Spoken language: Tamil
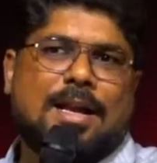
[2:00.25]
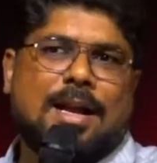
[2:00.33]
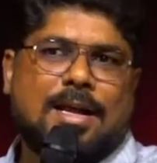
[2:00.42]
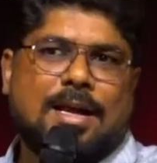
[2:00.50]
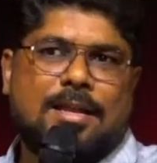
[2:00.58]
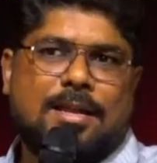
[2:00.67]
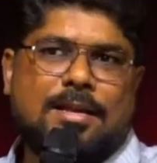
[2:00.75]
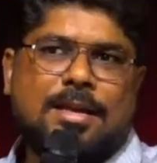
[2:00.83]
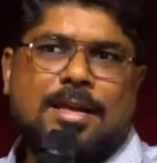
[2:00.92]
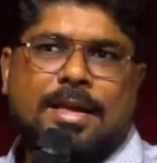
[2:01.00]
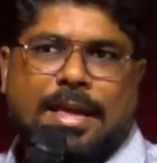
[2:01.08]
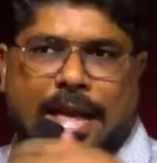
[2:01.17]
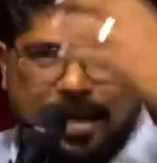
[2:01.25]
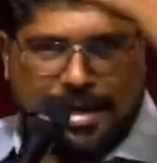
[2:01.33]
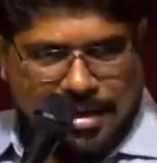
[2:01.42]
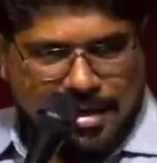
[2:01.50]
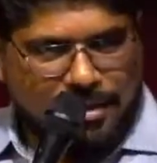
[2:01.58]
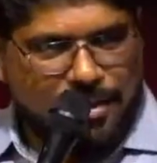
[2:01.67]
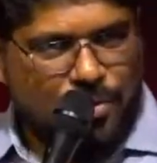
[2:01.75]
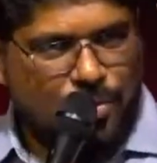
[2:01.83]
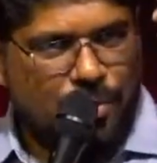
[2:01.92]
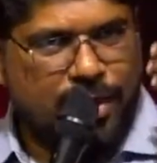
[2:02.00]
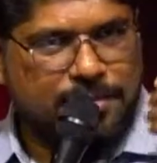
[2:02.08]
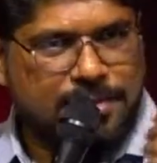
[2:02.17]
அது நடக்காது எனக்கு கத்தர்
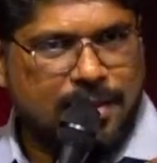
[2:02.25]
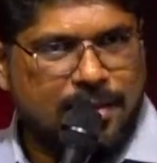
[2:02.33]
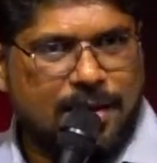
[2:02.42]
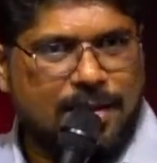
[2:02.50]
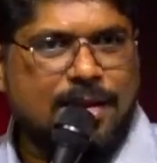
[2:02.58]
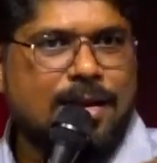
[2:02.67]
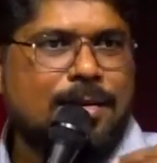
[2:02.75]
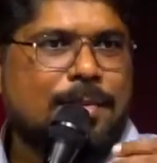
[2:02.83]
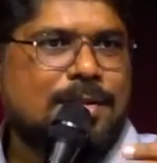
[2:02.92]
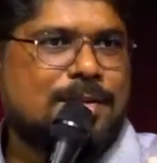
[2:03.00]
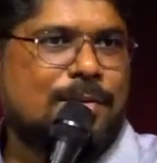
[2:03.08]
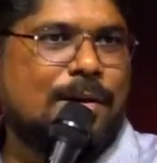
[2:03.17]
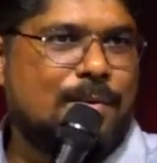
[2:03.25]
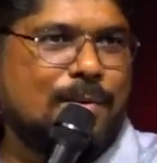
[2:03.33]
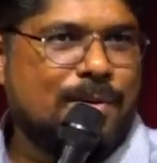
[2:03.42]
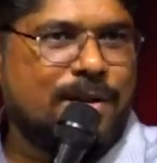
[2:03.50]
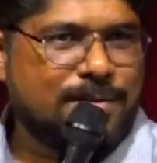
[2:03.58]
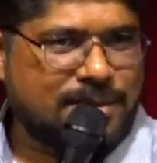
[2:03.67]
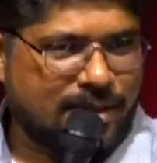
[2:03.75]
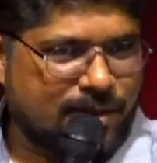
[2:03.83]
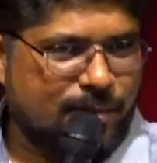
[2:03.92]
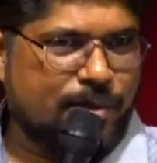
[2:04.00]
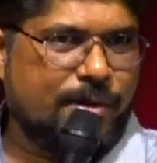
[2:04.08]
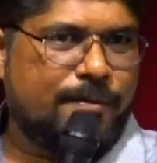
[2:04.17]
ஊழியம் செய்தால் தான் நான் மற்றவர்களுக்கு ஊழியம்
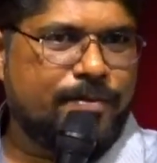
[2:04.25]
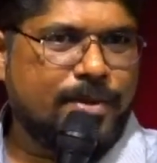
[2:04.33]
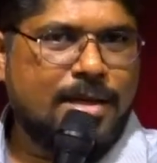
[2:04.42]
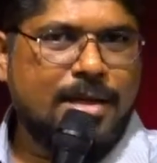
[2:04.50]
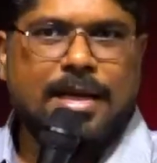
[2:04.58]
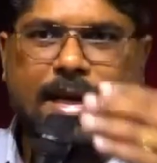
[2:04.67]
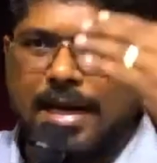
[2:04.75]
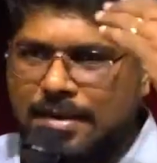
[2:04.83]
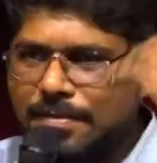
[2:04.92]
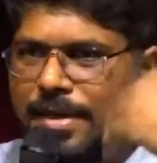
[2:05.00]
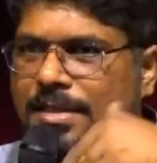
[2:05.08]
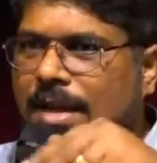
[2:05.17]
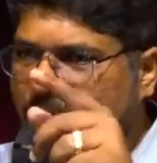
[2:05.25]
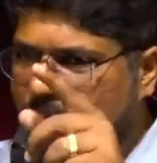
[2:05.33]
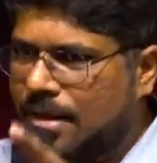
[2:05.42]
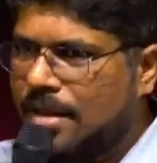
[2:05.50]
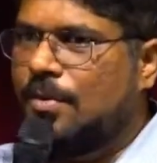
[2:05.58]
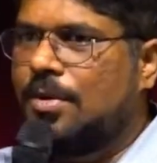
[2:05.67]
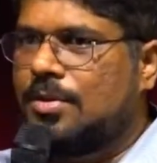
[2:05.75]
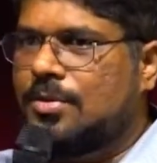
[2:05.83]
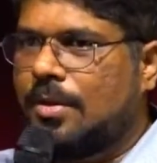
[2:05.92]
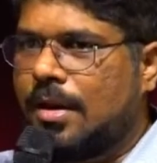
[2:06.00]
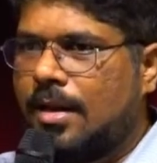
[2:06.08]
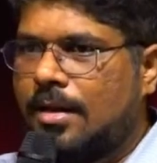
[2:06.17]
செய்ய முடியும் கெட் மினிஸ் அதே மாதிரி தான் உங்களுக்கு
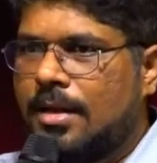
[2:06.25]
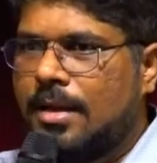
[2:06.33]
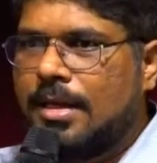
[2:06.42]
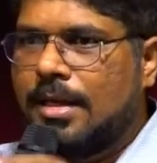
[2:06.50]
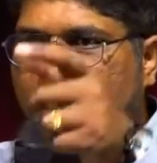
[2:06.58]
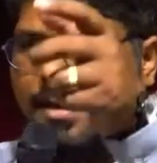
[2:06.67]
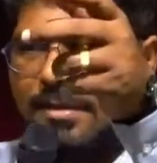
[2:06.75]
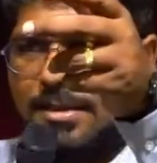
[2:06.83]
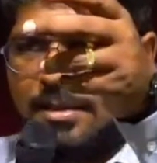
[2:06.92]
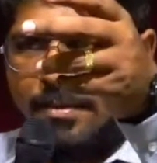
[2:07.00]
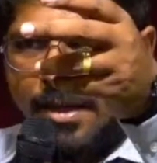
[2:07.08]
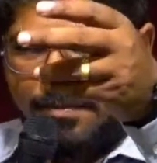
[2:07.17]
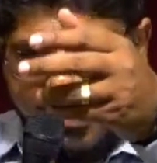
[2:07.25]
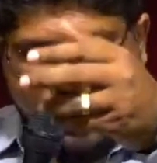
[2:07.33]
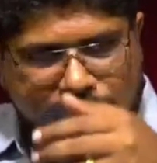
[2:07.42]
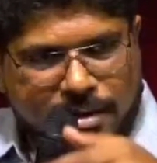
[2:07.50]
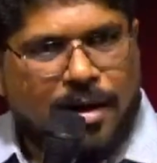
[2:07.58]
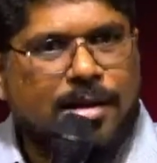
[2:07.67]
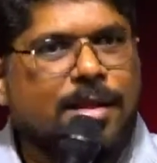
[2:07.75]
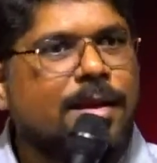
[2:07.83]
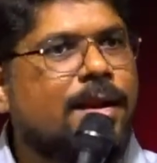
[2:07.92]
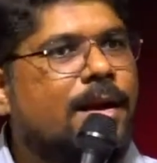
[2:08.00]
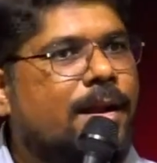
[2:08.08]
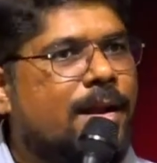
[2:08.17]
சொல்கிறேன் இலவசமாய் பெற்றால் தான்
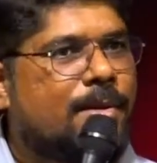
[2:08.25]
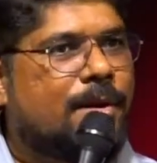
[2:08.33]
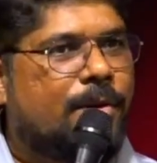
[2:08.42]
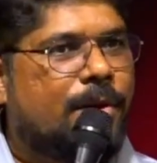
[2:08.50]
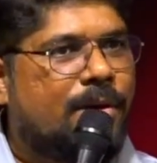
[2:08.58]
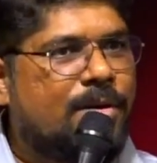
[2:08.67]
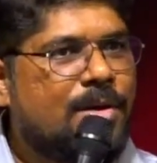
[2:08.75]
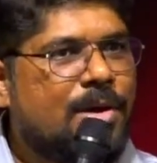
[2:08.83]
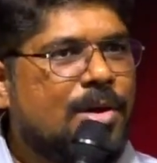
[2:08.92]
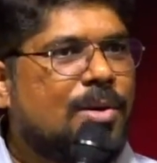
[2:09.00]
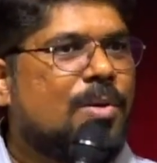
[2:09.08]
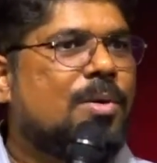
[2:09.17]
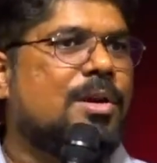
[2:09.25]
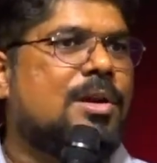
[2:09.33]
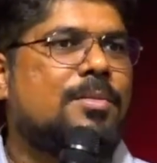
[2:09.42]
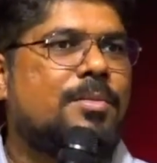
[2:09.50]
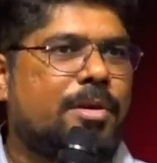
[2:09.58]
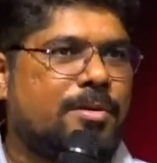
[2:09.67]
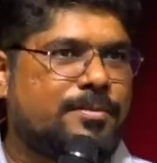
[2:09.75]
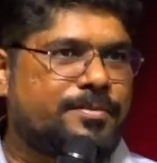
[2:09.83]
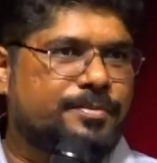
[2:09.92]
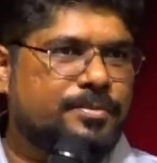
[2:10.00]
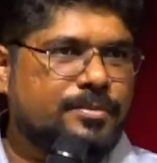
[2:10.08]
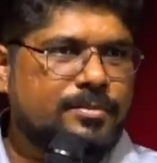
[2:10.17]
நீங்கள் என்ன பண்ண முடியும் கொடுக்க முடியும்
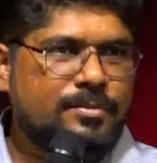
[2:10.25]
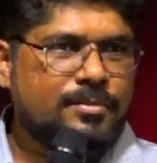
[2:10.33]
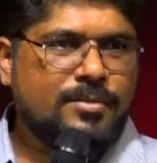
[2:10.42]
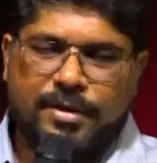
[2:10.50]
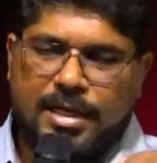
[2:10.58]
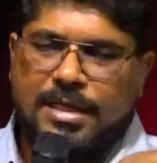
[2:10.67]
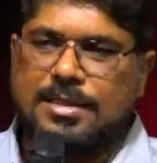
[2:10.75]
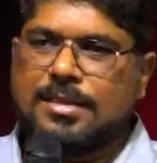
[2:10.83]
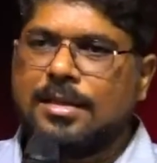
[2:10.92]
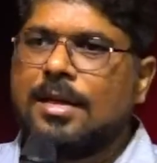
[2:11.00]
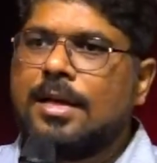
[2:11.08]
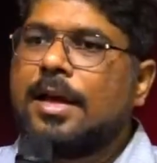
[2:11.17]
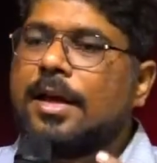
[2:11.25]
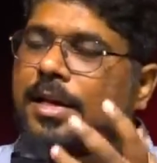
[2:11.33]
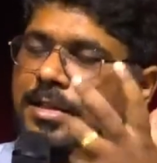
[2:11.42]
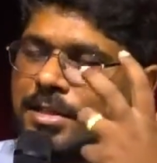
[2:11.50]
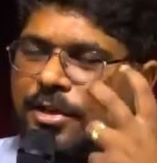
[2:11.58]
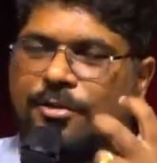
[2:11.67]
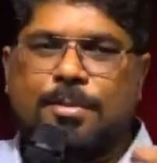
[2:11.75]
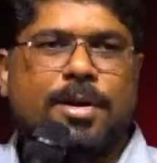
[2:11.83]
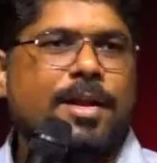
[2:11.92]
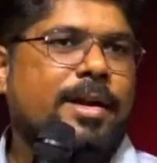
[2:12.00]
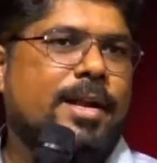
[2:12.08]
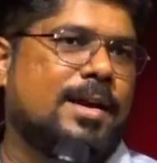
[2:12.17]
ஃபர்ஸ்ட் ரிசீவ்
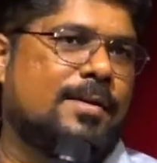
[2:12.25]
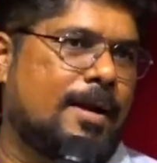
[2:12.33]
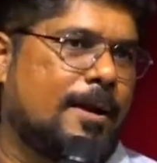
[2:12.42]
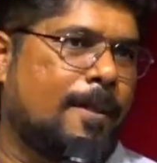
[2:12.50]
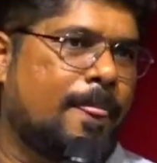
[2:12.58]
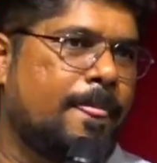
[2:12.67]
பண்ண ரெடியாக வாங்க